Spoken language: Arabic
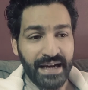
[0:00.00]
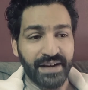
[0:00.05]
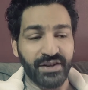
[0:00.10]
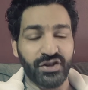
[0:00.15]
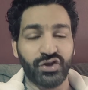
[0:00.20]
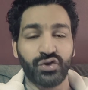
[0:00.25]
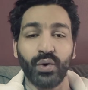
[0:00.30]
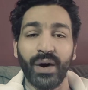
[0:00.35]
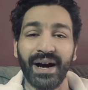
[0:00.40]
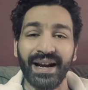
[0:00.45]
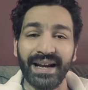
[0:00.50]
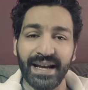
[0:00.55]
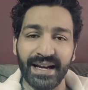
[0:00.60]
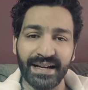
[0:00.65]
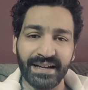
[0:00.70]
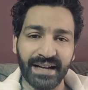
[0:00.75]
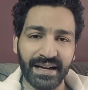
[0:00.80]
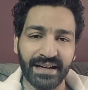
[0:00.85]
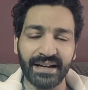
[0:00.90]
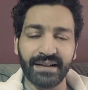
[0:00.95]
السؤال
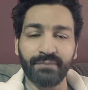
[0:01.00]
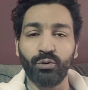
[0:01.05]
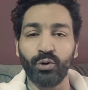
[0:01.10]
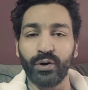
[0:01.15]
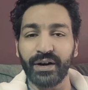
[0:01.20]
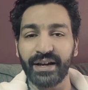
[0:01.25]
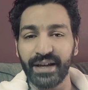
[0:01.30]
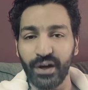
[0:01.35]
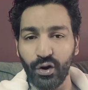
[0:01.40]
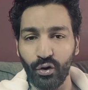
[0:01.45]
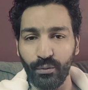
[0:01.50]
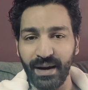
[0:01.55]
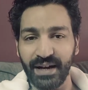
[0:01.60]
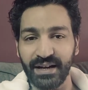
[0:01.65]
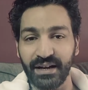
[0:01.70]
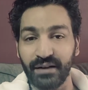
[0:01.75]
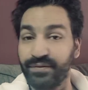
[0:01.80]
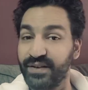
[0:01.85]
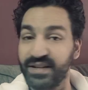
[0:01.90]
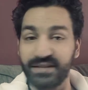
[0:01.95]
هنا اللي انا بوجهه بقى
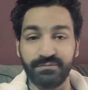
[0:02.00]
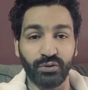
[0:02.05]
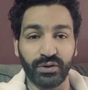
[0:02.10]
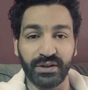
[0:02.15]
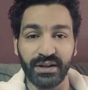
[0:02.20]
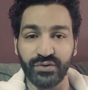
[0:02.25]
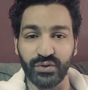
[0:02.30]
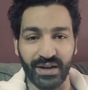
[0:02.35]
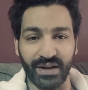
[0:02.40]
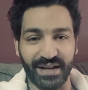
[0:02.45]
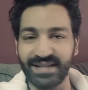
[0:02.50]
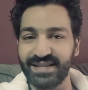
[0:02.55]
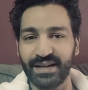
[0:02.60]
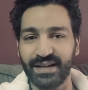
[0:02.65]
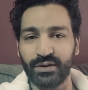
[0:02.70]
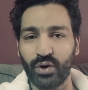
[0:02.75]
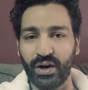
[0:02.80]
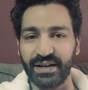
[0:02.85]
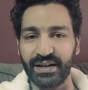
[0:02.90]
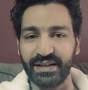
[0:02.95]
للفيسبوك نفسه اللي عايز
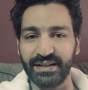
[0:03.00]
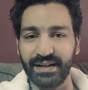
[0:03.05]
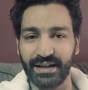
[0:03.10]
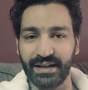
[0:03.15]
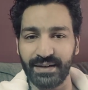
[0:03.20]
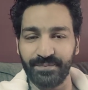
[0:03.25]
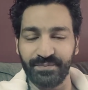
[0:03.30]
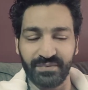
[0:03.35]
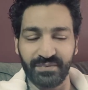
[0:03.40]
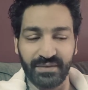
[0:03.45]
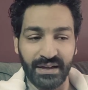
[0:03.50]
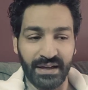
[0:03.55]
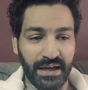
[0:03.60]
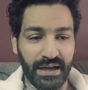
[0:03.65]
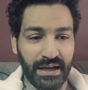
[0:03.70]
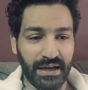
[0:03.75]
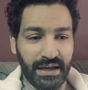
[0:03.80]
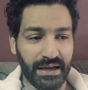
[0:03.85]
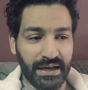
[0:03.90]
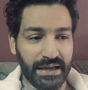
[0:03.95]
اساله عليه يعني
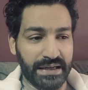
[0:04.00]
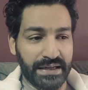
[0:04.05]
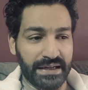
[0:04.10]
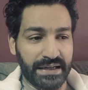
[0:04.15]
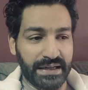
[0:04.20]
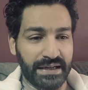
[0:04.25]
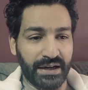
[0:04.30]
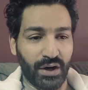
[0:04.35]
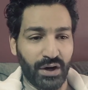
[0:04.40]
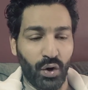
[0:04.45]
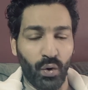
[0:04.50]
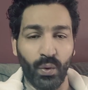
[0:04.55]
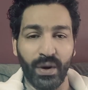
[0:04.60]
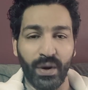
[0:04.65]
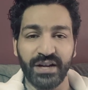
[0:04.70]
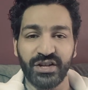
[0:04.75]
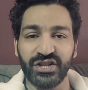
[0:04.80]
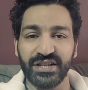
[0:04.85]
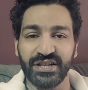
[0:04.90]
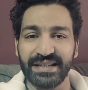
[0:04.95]
آه، هو
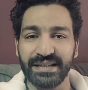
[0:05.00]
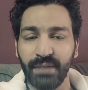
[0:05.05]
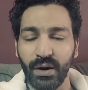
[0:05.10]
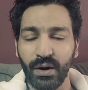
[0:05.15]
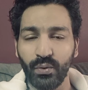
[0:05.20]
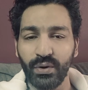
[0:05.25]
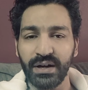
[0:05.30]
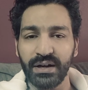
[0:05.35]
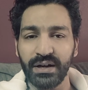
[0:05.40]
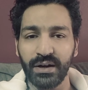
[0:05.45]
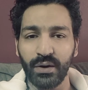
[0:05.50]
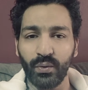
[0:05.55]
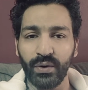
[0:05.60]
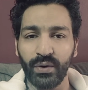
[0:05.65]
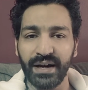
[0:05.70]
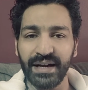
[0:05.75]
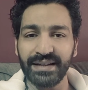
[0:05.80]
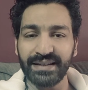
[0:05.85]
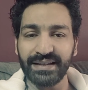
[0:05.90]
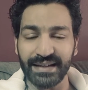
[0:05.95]
الشتيمه وقله
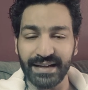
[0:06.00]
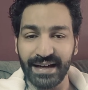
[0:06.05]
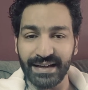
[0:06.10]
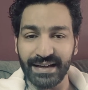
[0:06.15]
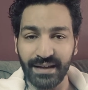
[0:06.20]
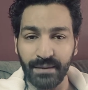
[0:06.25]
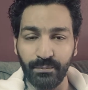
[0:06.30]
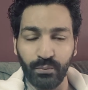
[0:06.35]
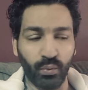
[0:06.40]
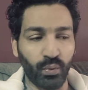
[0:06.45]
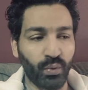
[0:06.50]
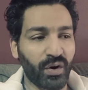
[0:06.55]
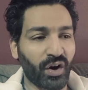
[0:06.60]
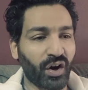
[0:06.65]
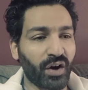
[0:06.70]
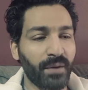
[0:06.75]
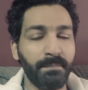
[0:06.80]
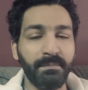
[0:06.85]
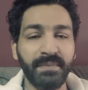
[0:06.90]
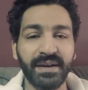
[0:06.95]
الادب
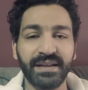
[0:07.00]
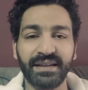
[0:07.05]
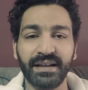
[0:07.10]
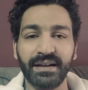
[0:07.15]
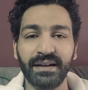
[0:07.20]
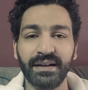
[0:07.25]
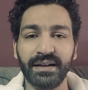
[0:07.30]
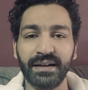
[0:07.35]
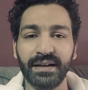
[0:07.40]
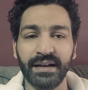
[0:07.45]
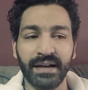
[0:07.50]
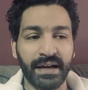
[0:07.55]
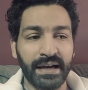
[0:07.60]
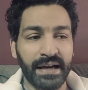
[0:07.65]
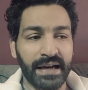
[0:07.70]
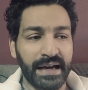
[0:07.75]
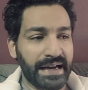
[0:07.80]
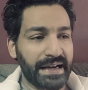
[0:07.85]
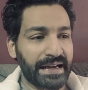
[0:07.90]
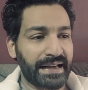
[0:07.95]
وقمه
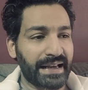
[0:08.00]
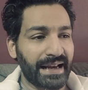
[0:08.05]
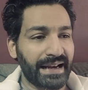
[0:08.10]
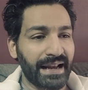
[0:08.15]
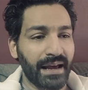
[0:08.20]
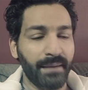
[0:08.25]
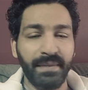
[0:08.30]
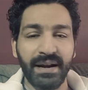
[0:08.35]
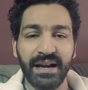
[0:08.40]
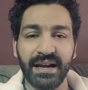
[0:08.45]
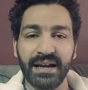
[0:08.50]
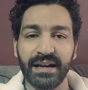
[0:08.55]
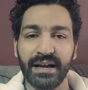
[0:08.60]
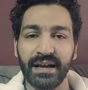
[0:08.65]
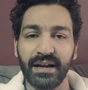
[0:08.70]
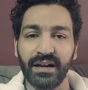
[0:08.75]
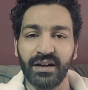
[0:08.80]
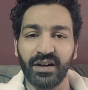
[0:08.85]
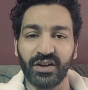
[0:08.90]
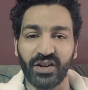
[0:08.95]
الكلام
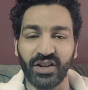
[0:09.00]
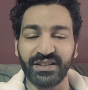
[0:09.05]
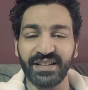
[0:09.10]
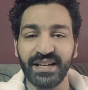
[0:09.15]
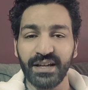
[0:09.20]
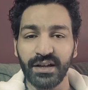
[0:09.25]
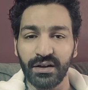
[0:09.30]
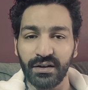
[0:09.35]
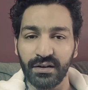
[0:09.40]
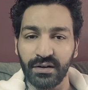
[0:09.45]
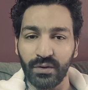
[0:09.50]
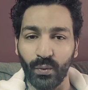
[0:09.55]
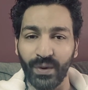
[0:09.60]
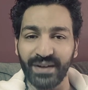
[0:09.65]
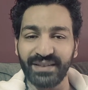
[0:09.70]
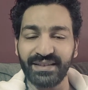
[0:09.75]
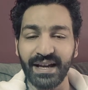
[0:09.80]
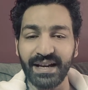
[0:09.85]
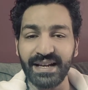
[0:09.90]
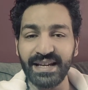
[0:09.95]
الرديء
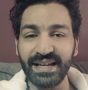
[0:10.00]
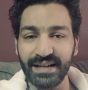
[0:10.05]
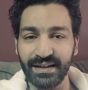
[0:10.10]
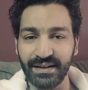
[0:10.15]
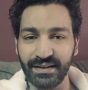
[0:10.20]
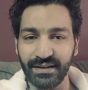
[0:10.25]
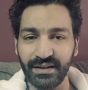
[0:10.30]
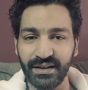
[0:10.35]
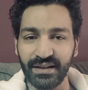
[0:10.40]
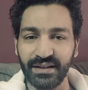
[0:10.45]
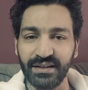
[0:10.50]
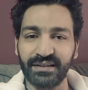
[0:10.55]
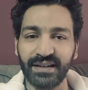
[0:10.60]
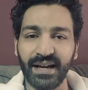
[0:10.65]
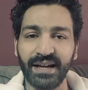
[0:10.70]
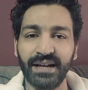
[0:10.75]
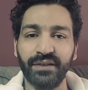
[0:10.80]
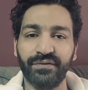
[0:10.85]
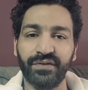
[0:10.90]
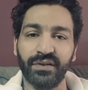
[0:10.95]
والدنيء اللي
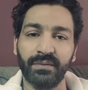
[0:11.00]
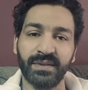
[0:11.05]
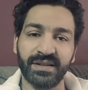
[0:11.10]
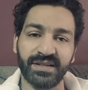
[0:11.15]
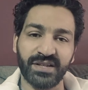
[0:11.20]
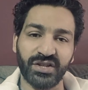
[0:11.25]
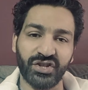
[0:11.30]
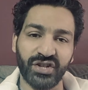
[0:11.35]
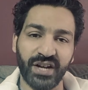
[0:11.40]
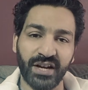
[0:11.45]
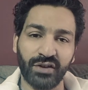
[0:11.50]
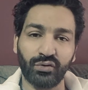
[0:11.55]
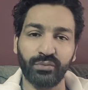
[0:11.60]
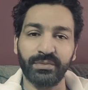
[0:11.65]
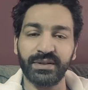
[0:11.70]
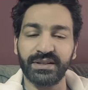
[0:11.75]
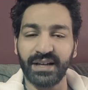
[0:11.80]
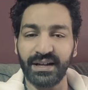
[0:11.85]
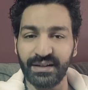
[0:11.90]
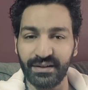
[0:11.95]
اتقال لي في المسجات
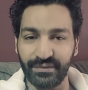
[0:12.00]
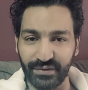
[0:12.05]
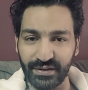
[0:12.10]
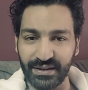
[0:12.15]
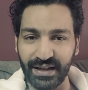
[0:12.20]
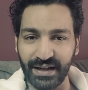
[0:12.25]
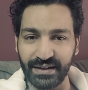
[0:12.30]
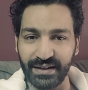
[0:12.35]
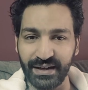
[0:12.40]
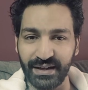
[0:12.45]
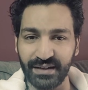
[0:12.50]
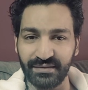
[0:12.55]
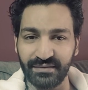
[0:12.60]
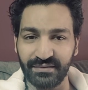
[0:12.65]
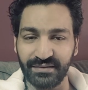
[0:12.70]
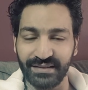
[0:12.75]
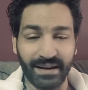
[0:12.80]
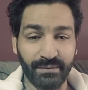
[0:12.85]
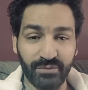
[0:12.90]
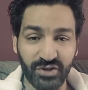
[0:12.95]
وبيتقال لي في التعليقات
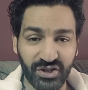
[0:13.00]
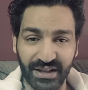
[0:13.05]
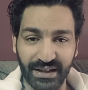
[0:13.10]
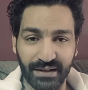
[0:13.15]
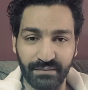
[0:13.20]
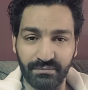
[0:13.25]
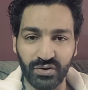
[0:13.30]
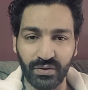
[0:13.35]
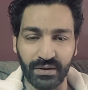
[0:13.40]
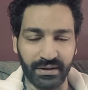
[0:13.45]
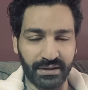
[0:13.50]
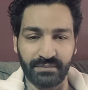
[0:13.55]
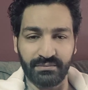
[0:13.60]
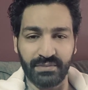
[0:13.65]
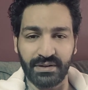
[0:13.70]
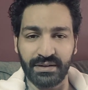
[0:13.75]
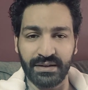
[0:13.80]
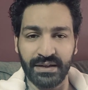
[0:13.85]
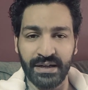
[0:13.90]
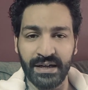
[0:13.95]
ده مش كلام مش كويس
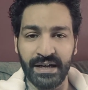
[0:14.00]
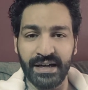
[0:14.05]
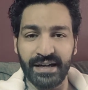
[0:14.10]
يعني